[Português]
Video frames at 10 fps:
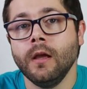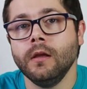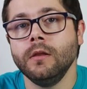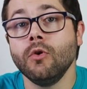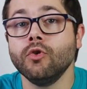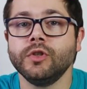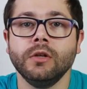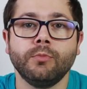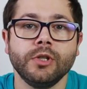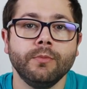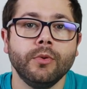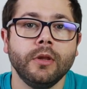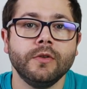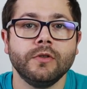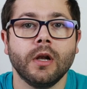Eh, não consigo, por exemplo,
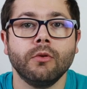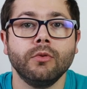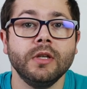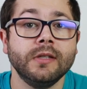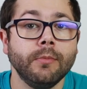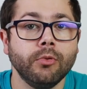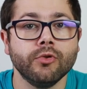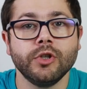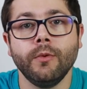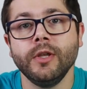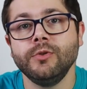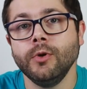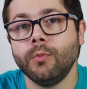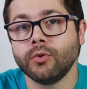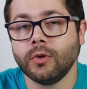adicionar o Disney Plus nem o
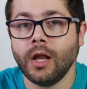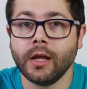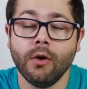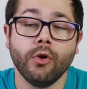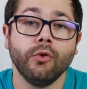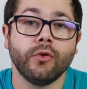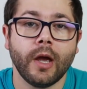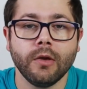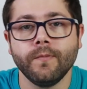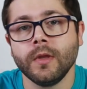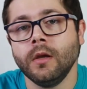HBO Portugal, que é o que eu tenho